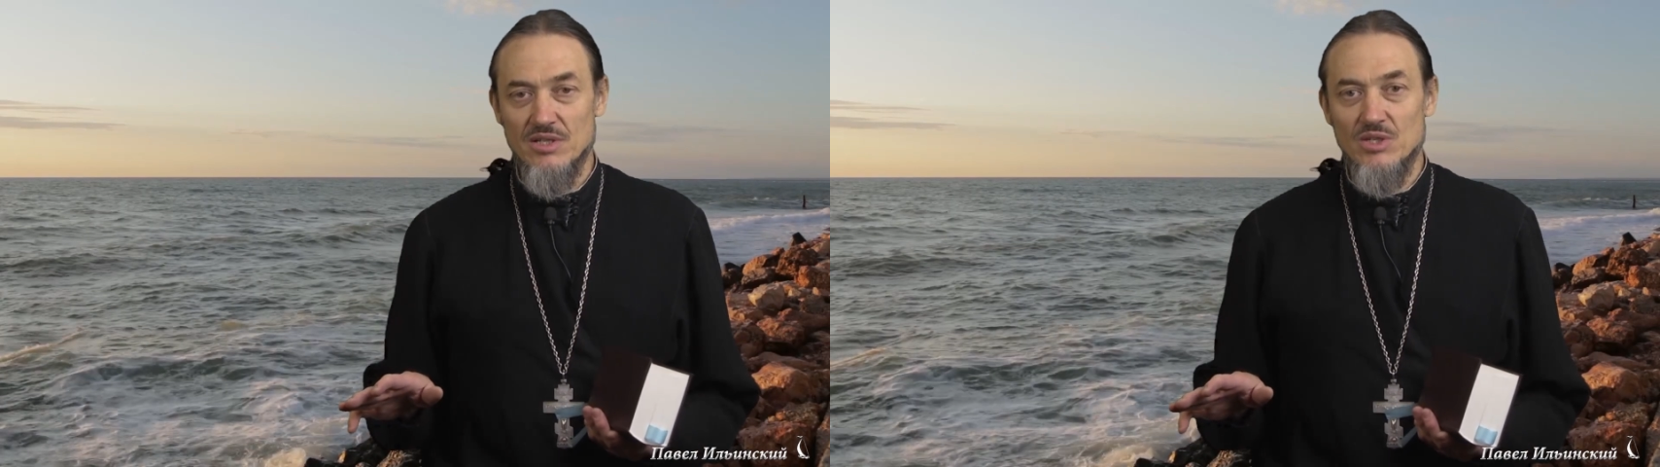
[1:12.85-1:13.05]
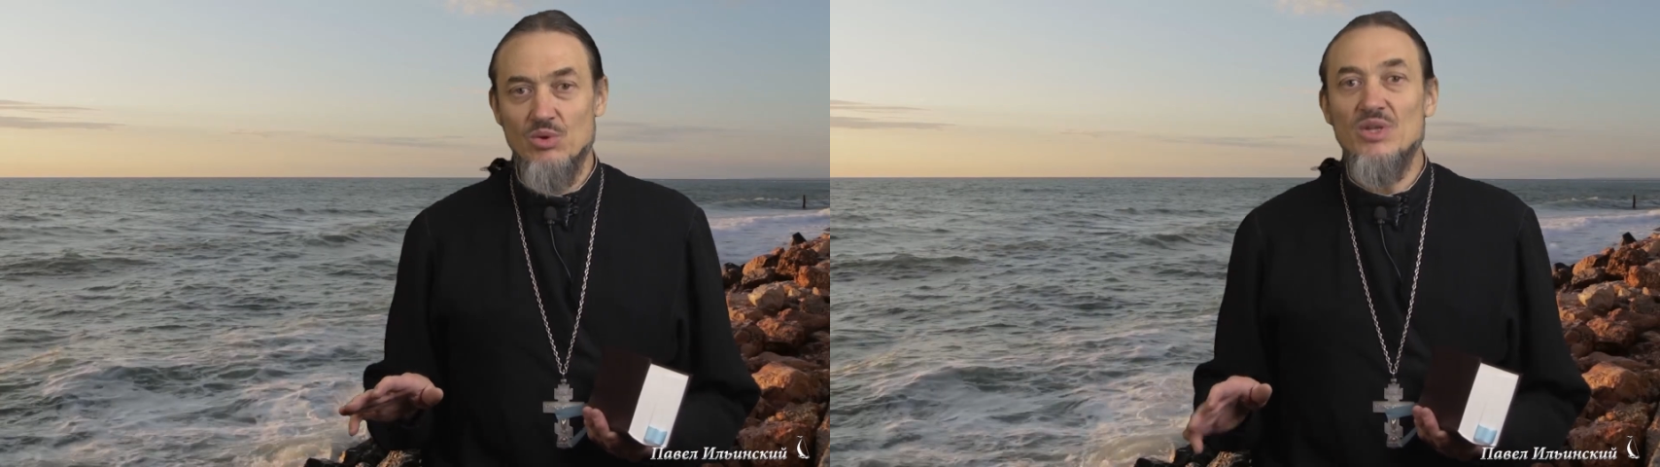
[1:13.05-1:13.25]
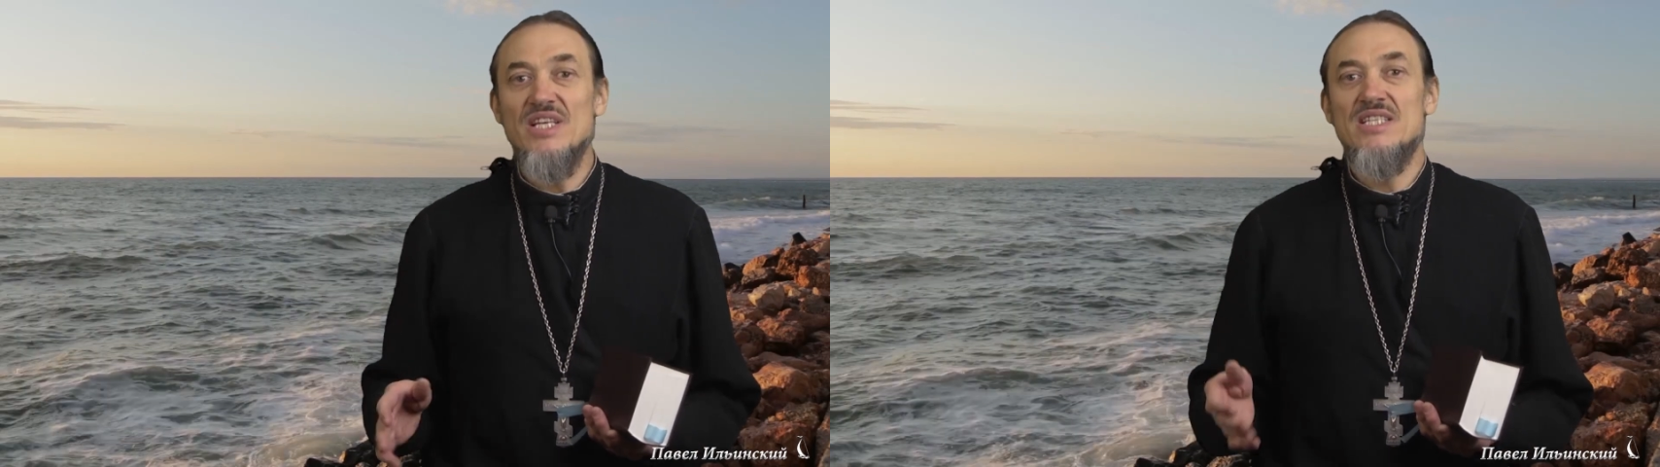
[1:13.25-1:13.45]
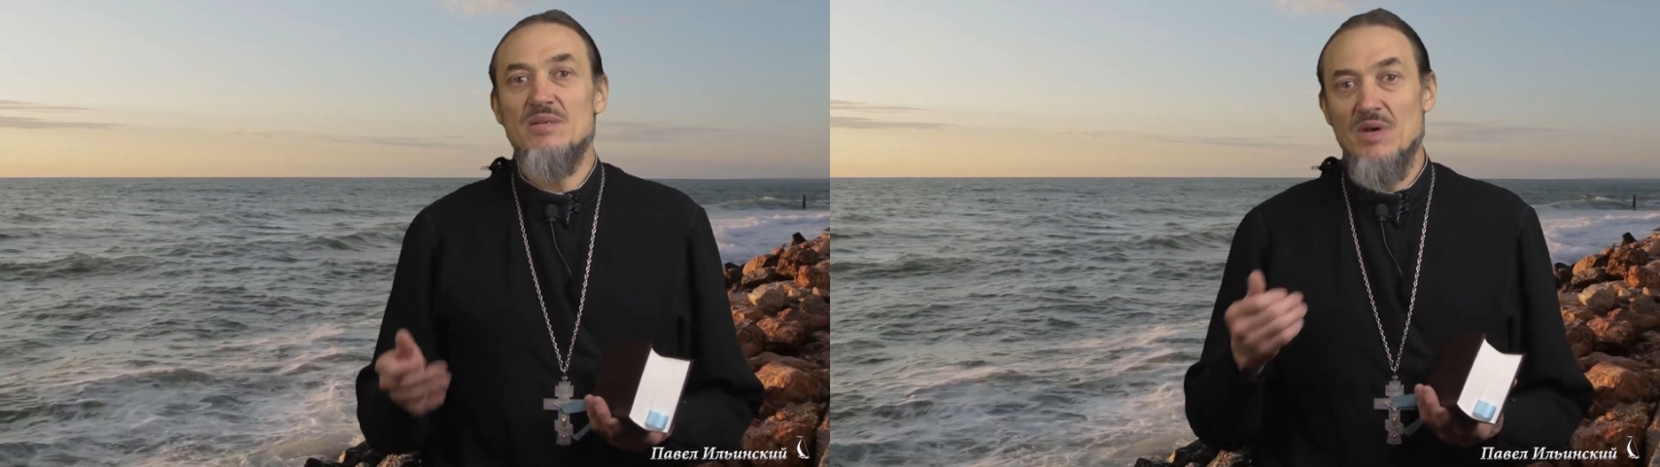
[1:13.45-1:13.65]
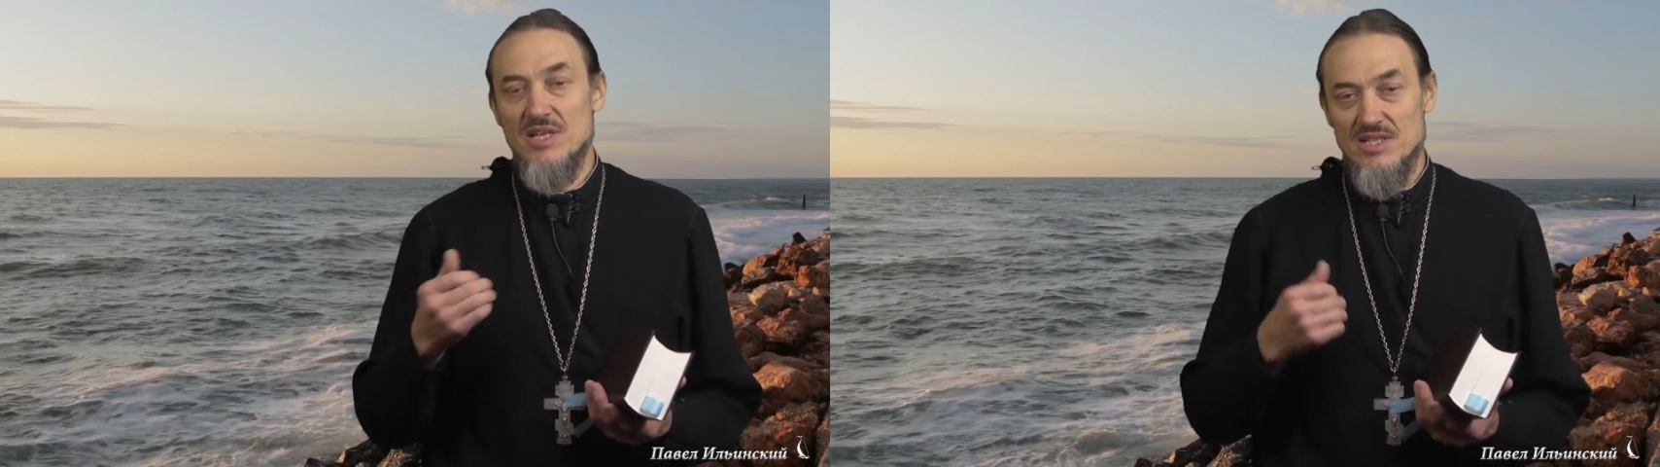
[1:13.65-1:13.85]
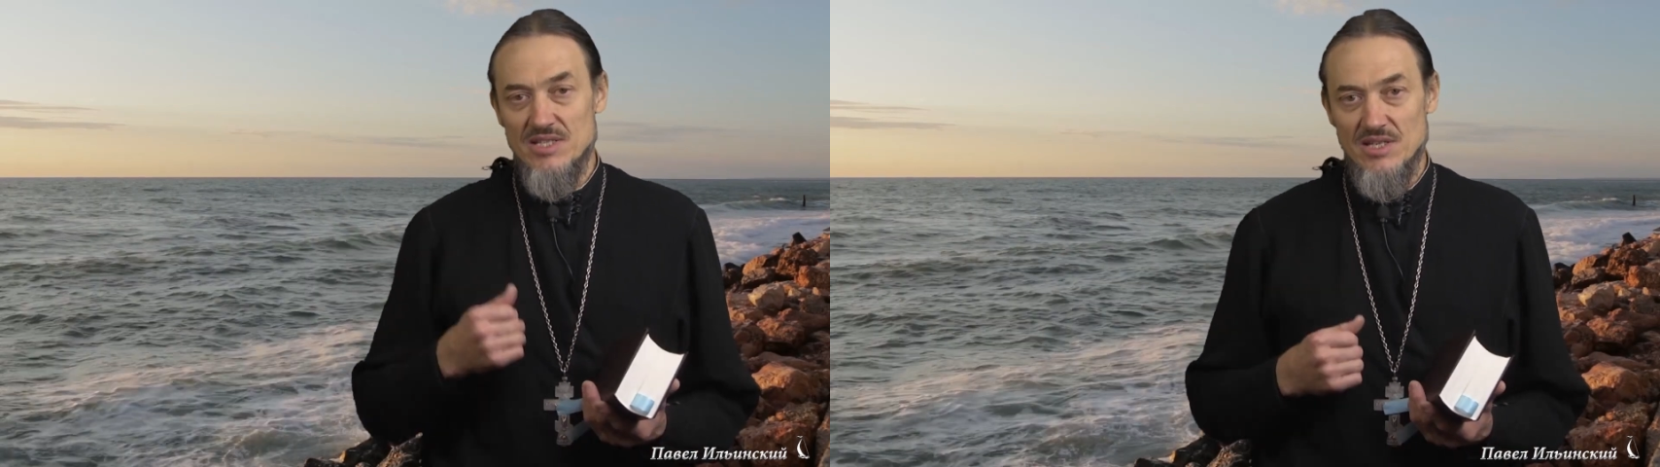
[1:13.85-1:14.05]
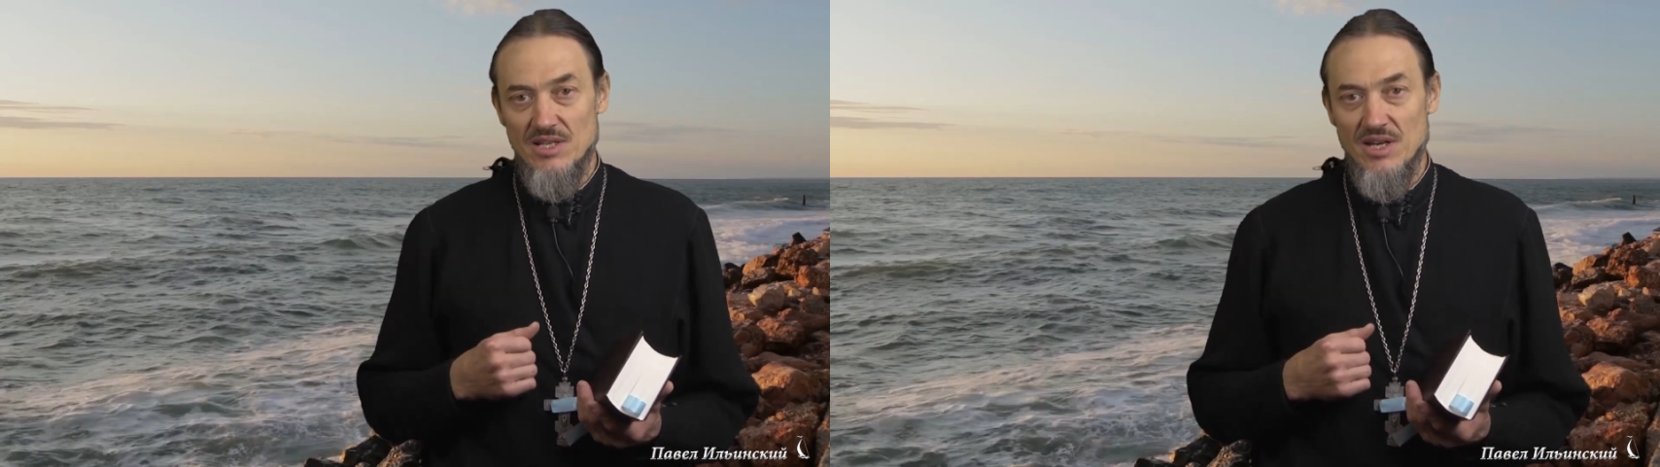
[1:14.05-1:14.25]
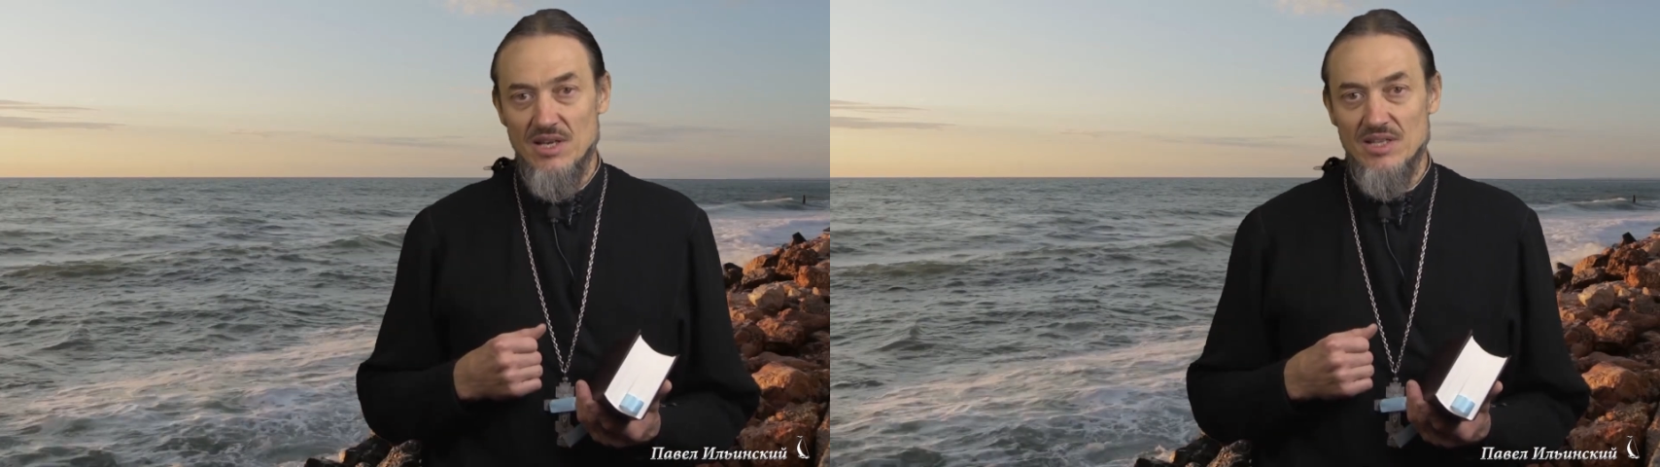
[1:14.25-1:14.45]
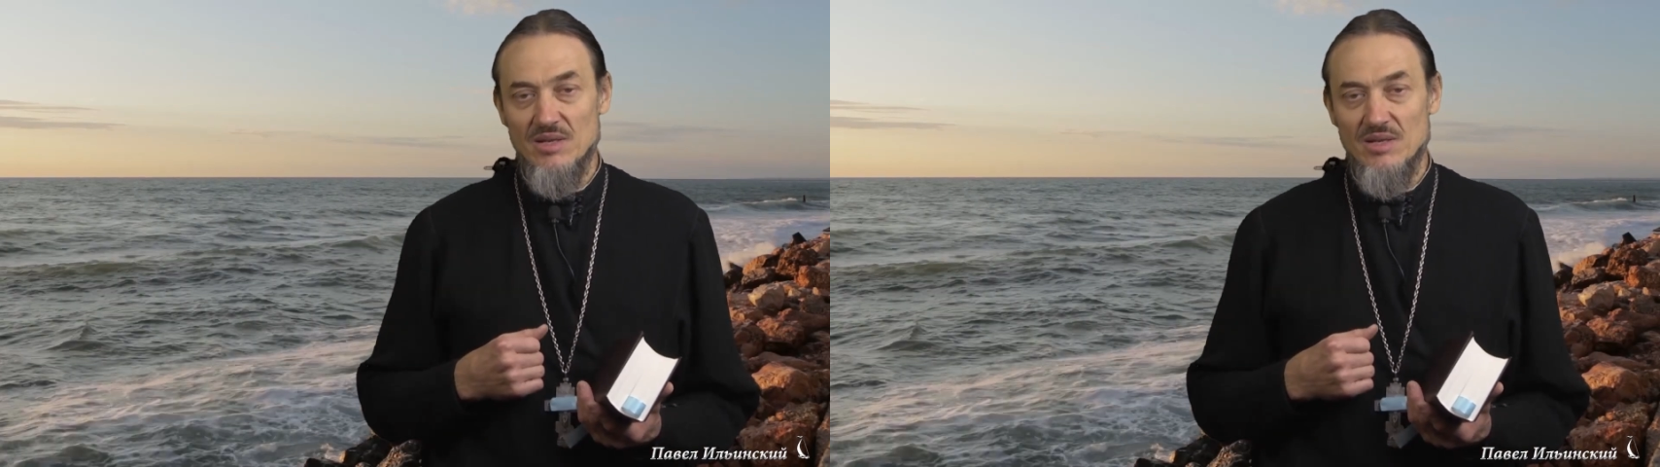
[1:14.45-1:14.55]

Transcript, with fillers: но он и себя созидает.